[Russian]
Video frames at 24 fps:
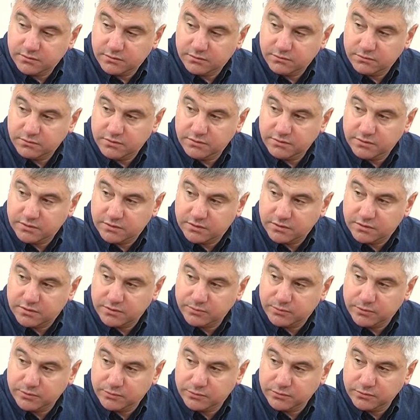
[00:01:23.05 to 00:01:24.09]
Ну и девятый
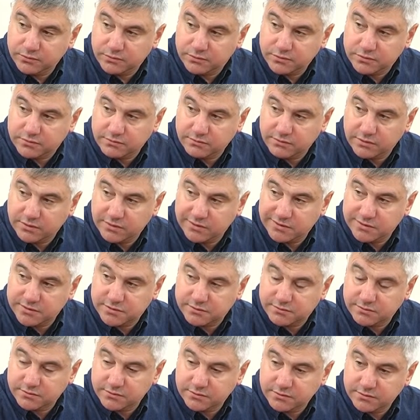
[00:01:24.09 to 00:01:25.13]
теплопункт, что
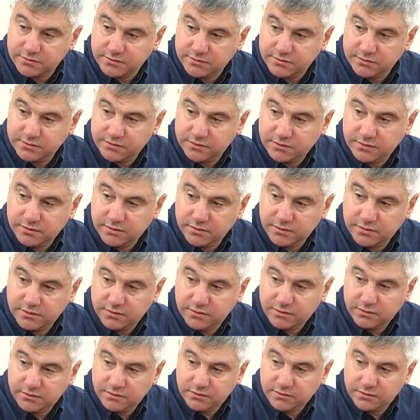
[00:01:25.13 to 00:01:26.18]
Валдарского.
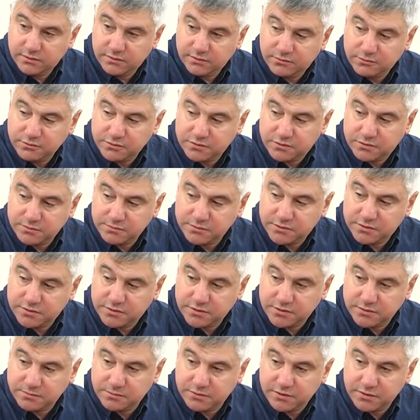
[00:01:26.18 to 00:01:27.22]
Тоже там сейчас
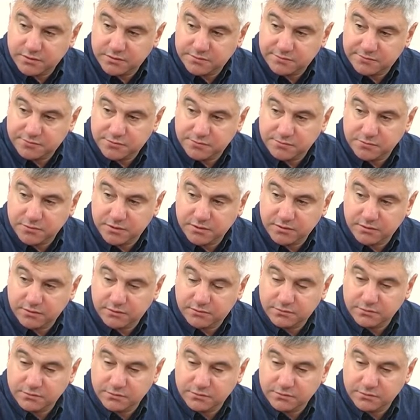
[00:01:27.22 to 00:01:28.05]
разбираемся, в чем дело.